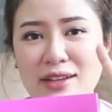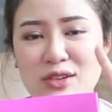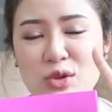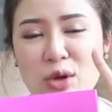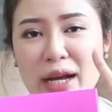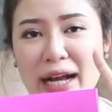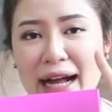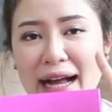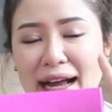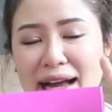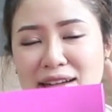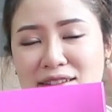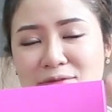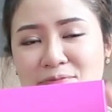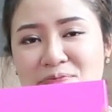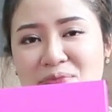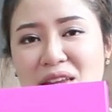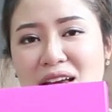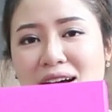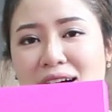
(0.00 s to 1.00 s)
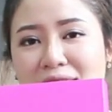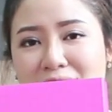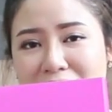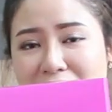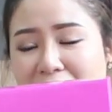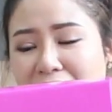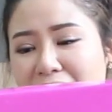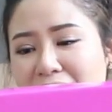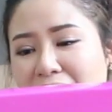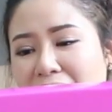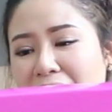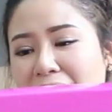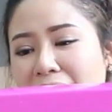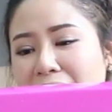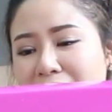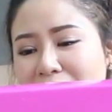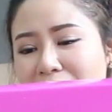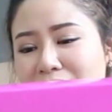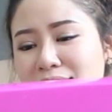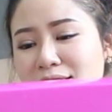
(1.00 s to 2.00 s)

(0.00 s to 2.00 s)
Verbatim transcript: ชิ้นด้วยกันราคา